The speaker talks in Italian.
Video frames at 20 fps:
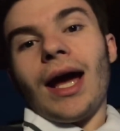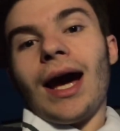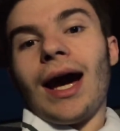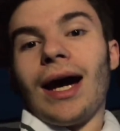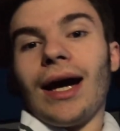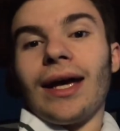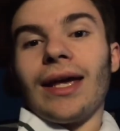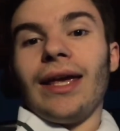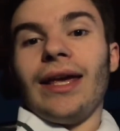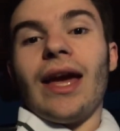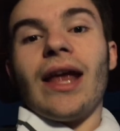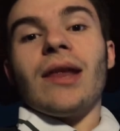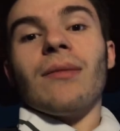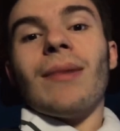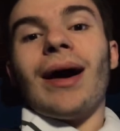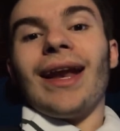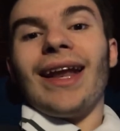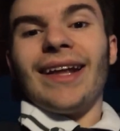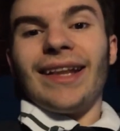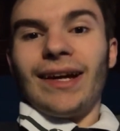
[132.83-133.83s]
anche gli
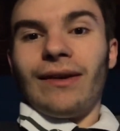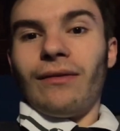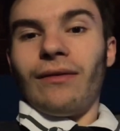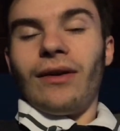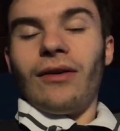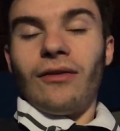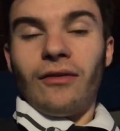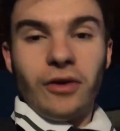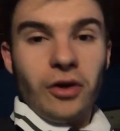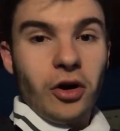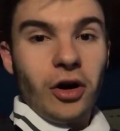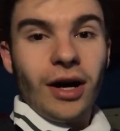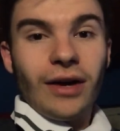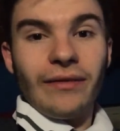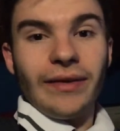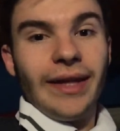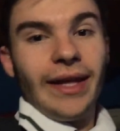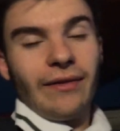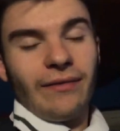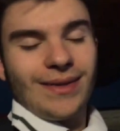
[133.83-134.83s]
animali andavano a
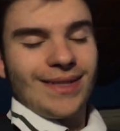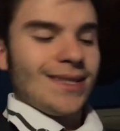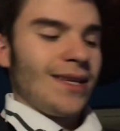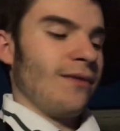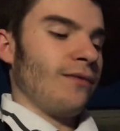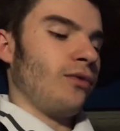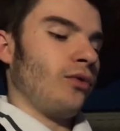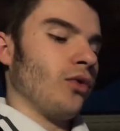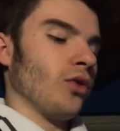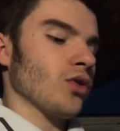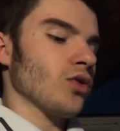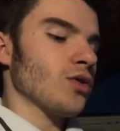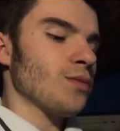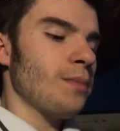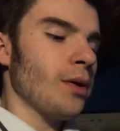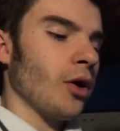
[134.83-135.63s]
vedere Fast and Furious.